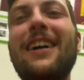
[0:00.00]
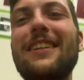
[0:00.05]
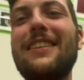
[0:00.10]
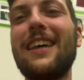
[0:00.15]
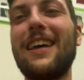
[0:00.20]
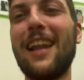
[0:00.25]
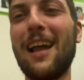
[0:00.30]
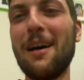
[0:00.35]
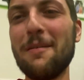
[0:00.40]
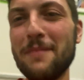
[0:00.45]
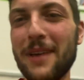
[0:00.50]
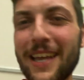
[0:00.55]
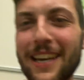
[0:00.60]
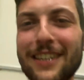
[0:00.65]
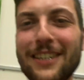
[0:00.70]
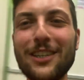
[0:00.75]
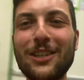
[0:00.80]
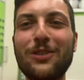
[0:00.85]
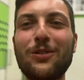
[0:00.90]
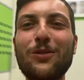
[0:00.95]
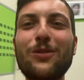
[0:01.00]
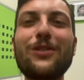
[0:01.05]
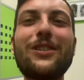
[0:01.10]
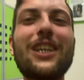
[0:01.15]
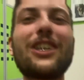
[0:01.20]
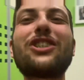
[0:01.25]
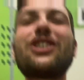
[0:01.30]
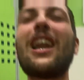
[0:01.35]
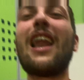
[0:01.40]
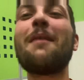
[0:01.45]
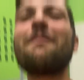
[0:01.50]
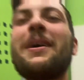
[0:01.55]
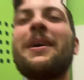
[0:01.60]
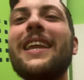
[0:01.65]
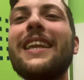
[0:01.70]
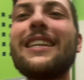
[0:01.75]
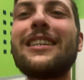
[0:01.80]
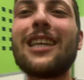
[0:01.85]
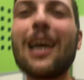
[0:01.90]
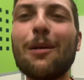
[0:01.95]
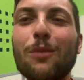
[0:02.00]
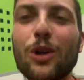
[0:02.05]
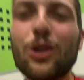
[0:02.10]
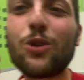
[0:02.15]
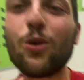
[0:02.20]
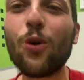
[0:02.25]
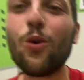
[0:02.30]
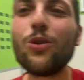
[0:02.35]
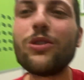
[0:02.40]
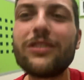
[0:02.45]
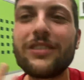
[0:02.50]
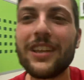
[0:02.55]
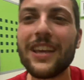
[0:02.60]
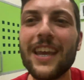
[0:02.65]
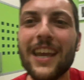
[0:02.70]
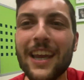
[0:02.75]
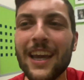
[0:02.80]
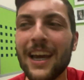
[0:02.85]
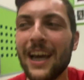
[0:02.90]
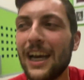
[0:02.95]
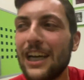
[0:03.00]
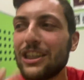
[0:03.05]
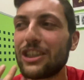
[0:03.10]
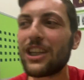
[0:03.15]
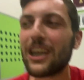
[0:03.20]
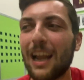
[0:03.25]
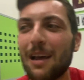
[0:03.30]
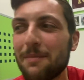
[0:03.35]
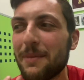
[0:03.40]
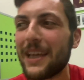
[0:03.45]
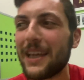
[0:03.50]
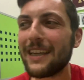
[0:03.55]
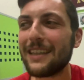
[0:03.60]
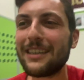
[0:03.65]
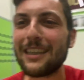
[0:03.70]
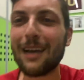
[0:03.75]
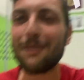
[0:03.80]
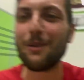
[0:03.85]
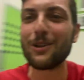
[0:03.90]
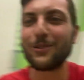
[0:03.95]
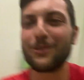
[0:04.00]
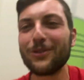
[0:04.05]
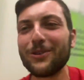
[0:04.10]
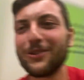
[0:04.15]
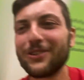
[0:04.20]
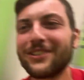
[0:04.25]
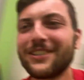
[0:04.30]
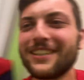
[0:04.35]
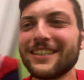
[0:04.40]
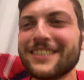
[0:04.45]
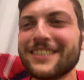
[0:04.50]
te la meriti tutta, ce la meritiamo tutti, ce la meritiamo tutti,